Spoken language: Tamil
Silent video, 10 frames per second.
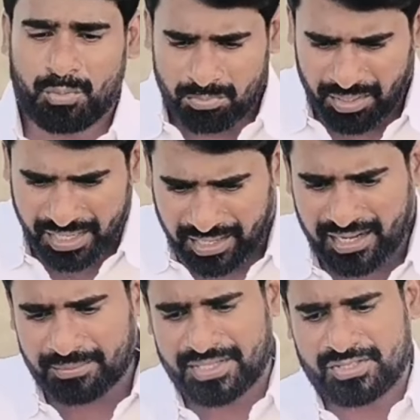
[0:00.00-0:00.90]
ரொம்ப
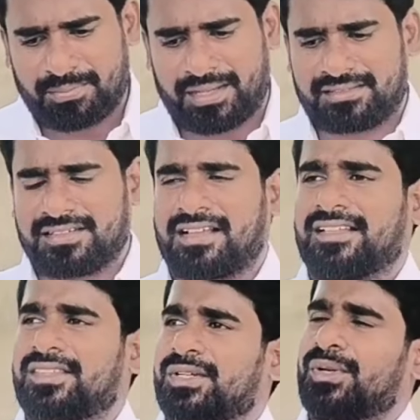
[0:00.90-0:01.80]
நாளாக நம்ம எதிர்பார்த்து
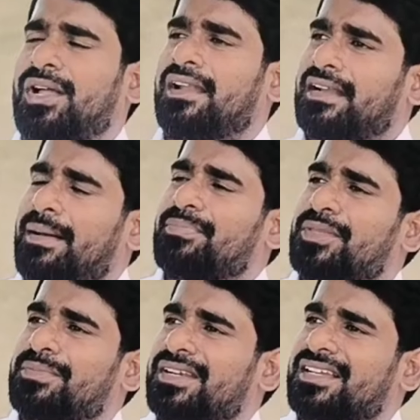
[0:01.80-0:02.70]
காத்திருக்கோம் நாம்
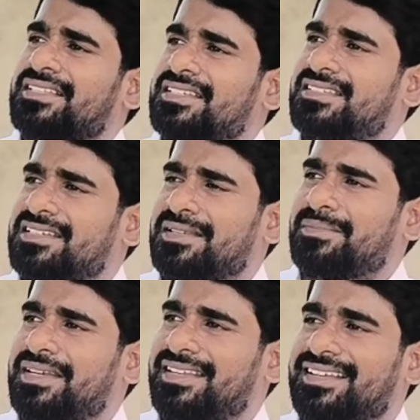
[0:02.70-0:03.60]
தமிழ் கட்சி
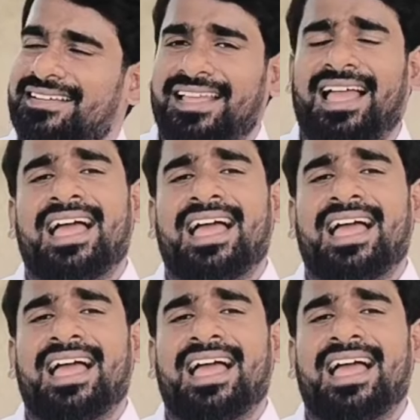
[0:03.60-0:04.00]
சின்னம் என்ன என்ற